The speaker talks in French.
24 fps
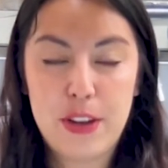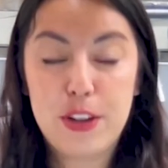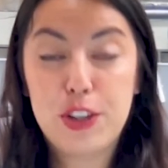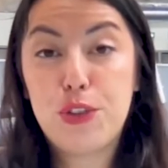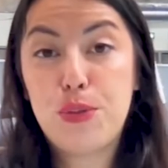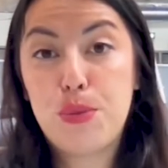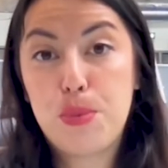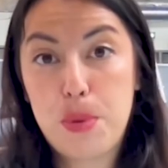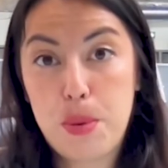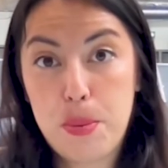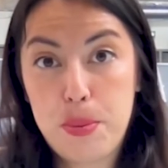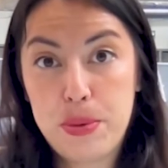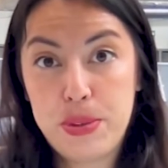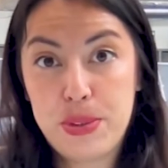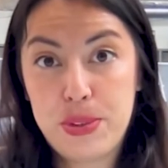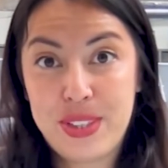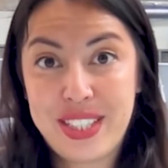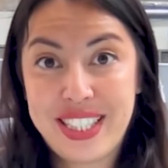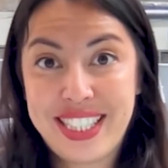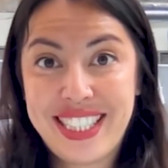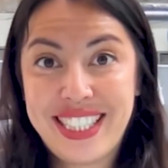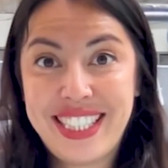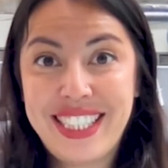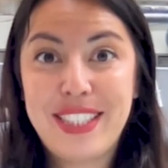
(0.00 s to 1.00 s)
je vous propose
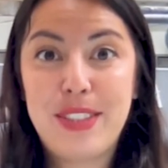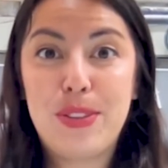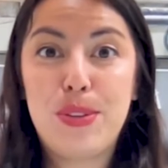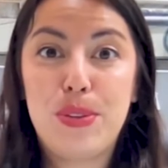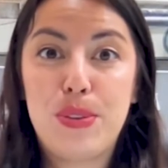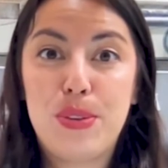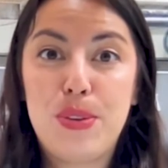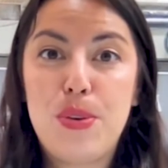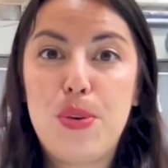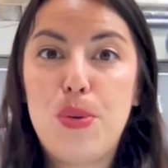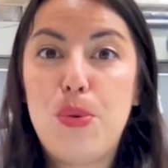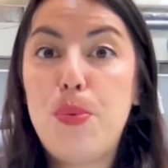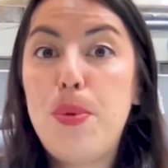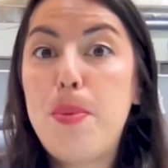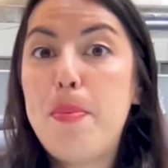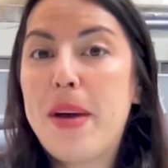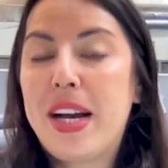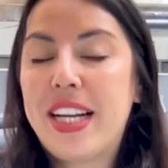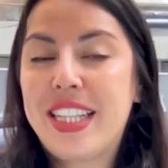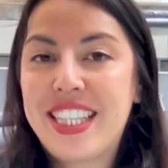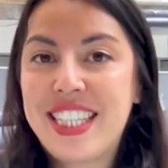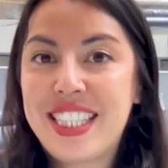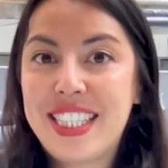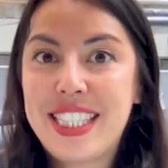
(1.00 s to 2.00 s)
aussi de lui
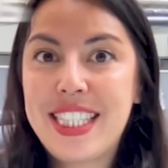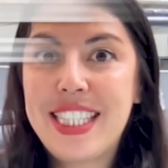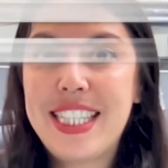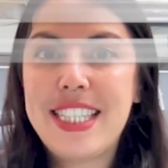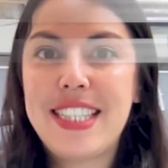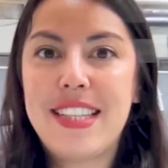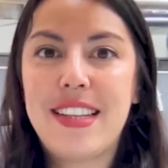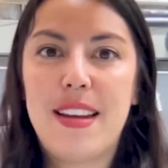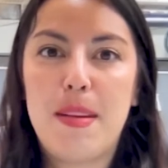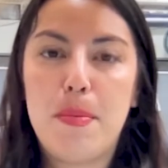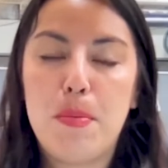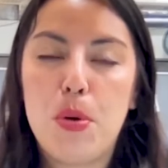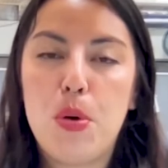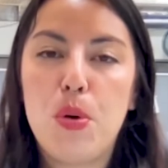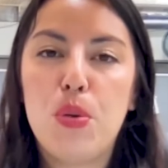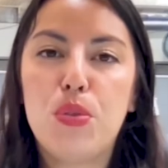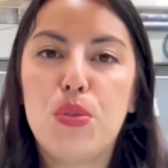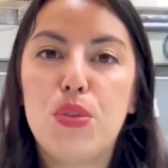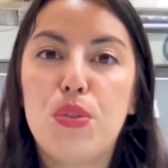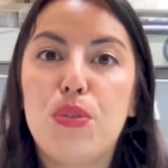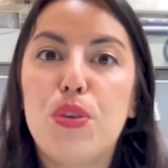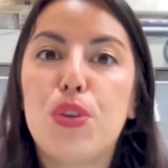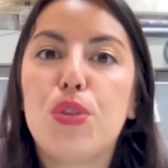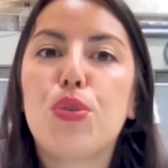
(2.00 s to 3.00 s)
partager des éléments
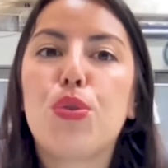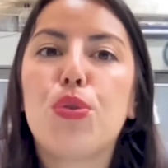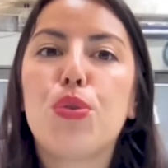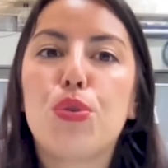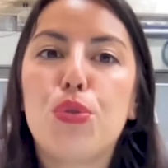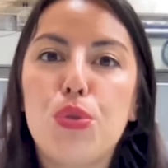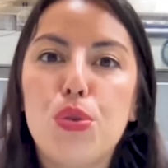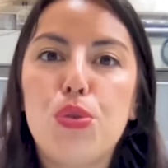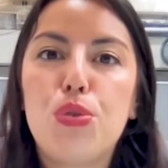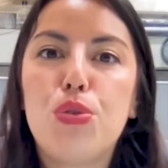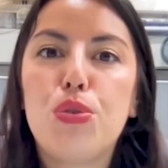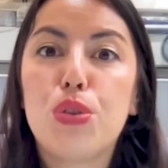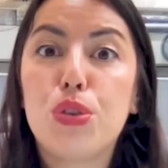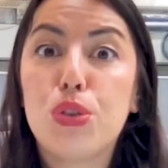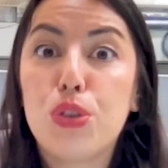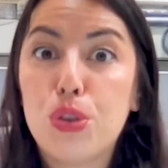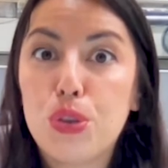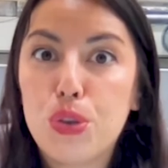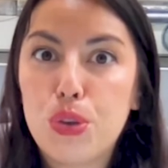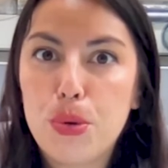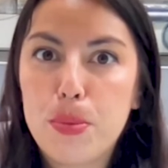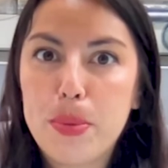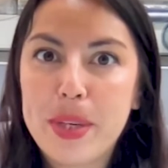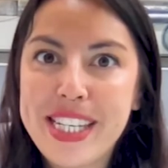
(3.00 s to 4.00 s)
de votre culture
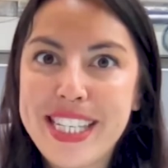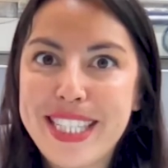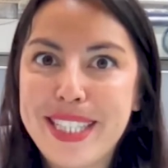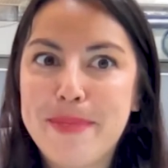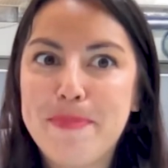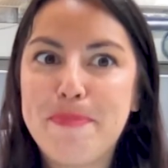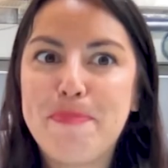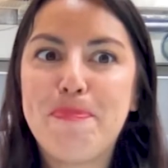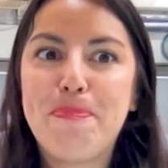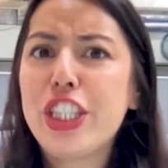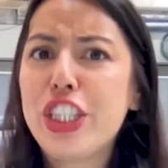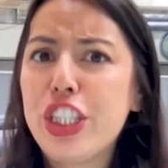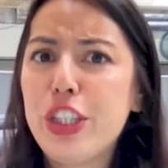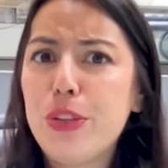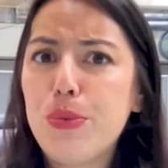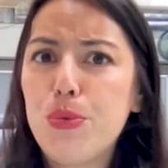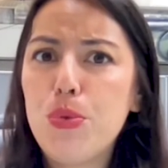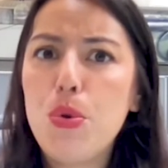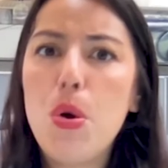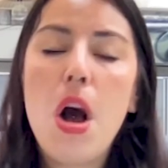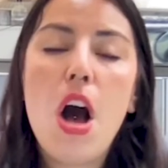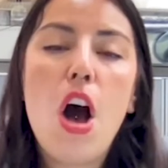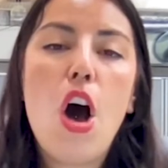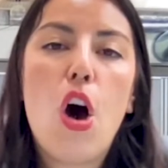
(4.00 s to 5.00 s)
d'entreprise chez
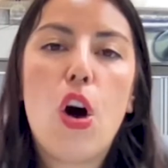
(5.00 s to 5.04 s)
vous,